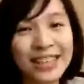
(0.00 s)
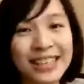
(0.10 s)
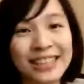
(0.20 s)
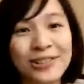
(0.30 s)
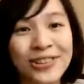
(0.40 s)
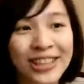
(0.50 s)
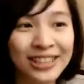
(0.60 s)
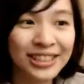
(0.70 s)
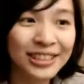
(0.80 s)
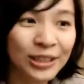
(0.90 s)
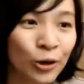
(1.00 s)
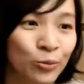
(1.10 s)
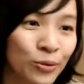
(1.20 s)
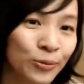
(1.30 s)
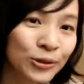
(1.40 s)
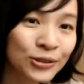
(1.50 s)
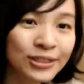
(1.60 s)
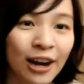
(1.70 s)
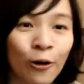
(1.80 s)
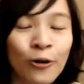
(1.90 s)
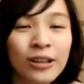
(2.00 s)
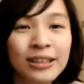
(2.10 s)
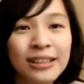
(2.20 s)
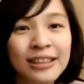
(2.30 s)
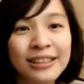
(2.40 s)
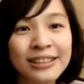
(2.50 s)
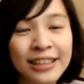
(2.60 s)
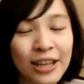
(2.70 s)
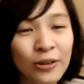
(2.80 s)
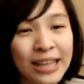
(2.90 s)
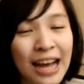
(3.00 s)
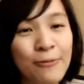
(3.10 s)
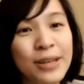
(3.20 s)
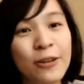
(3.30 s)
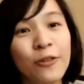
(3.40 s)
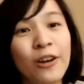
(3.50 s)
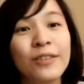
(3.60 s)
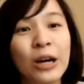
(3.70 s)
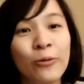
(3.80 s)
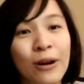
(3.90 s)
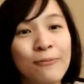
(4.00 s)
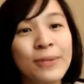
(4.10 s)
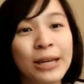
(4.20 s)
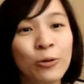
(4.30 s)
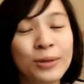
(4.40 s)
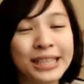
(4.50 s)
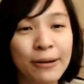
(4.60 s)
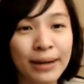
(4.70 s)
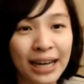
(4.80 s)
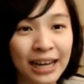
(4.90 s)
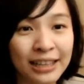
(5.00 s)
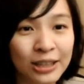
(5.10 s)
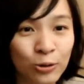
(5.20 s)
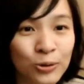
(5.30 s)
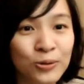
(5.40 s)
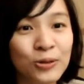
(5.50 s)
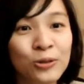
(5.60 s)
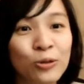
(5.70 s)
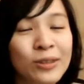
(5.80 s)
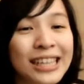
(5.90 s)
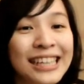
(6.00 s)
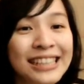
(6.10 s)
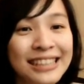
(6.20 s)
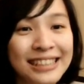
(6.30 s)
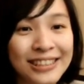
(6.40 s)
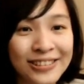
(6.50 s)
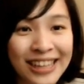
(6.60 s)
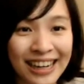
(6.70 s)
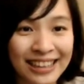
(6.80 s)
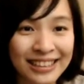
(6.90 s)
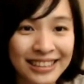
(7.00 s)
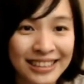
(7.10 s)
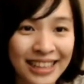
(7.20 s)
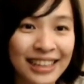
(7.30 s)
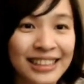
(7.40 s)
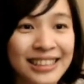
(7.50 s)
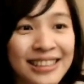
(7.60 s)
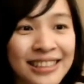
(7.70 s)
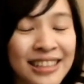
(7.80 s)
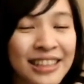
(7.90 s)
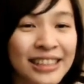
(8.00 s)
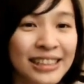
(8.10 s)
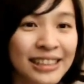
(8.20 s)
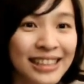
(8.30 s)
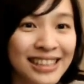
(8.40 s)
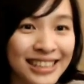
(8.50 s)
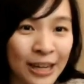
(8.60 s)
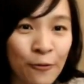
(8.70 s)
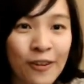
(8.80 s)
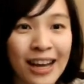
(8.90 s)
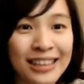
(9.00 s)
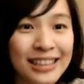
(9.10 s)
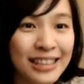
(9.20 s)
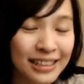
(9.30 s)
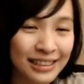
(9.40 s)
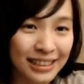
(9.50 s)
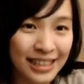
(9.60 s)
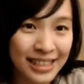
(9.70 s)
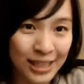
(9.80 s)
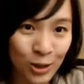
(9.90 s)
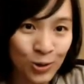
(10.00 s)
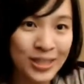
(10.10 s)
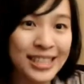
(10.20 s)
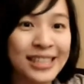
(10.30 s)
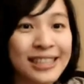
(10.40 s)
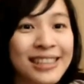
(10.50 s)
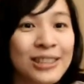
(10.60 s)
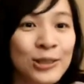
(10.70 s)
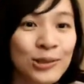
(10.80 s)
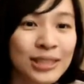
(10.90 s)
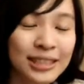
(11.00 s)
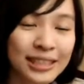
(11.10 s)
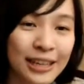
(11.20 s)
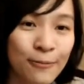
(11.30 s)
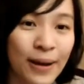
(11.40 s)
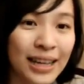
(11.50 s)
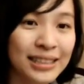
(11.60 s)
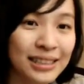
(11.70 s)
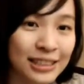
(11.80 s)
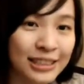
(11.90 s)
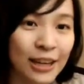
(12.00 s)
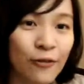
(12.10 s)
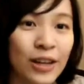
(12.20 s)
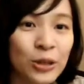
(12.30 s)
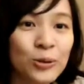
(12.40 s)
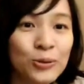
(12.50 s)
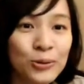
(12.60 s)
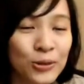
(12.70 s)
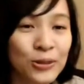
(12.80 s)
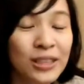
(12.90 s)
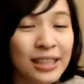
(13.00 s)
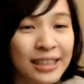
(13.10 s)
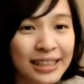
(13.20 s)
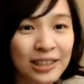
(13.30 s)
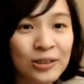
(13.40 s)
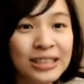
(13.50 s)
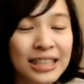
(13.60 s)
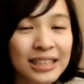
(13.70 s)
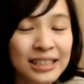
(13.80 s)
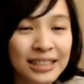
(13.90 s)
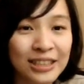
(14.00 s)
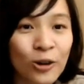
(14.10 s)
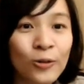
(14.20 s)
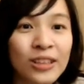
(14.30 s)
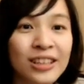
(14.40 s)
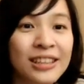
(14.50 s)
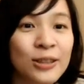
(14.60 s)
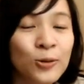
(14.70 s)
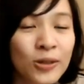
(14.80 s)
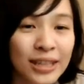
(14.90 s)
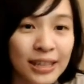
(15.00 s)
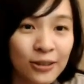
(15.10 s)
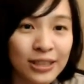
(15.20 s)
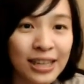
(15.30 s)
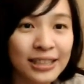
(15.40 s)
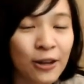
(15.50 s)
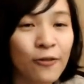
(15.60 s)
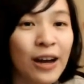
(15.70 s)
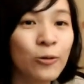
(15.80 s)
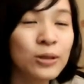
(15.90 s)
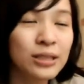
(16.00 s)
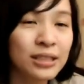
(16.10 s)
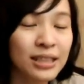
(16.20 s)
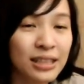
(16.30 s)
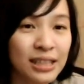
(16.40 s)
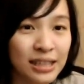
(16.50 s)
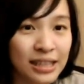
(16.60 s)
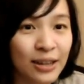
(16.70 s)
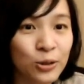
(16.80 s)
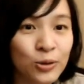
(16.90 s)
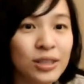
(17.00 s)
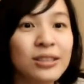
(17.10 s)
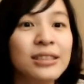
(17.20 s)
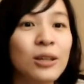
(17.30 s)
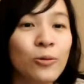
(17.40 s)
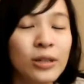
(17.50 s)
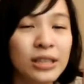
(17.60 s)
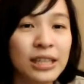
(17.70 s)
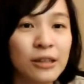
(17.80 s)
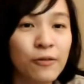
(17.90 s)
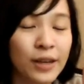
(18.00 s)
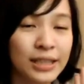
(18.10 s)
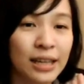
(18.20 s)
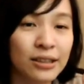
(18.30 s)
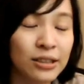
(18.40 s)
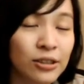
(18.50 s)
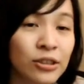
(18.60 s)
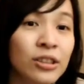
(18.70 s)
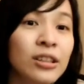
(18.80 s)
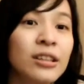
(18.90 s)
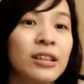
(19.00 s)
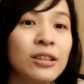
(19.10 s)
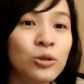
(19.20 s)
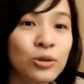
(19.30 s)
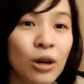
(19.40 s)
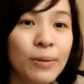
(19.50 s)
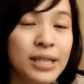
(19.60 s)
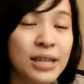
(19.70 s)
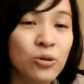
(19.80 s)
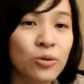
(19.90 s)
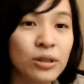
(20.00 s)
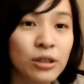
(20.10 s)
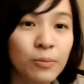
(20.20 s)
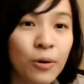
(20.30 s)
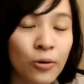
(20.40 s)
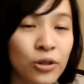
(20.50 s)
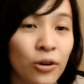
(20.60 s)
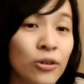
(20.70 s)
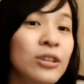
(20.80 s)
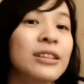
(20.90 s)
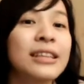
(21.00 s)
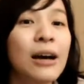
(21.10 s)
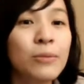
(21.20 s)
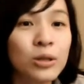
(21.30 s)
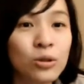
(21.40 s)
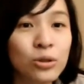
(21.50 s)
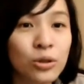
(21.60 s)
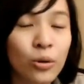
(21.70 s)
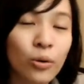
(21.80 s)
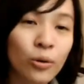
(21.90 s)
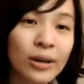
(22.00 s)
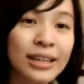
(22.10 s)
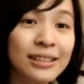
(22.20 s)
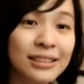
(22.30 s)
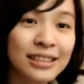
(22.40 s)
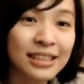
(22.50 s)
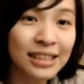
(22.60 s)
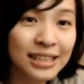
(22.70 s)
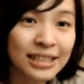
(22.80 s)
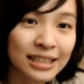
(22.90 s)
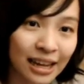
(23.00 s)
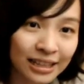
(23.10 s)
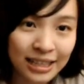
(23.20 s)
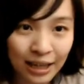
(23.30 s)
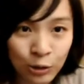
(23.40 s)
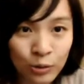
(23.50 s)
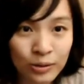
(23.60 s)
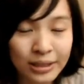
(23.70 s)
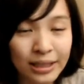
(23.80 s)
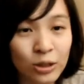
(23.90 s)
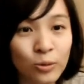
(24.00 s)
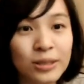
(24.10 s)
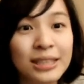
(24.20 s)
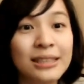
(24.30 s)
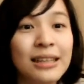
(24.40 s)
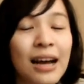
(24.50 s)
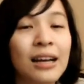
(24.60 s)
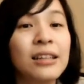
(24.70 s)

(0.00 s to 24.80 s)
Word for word: 想一个专案的时候，我们不需要等到它变得非常非常完美，我们才把它丢出去。我们可以只有两行字、三行字。一个想法，一一则讯息，就直接把这个想法丢出去，因为在这个时候呢，很多跟你有一样想法，或者是跟你一样觉得这个问题非常的需要被解决的朋友，他们就会跟你一起来参与这个东西，那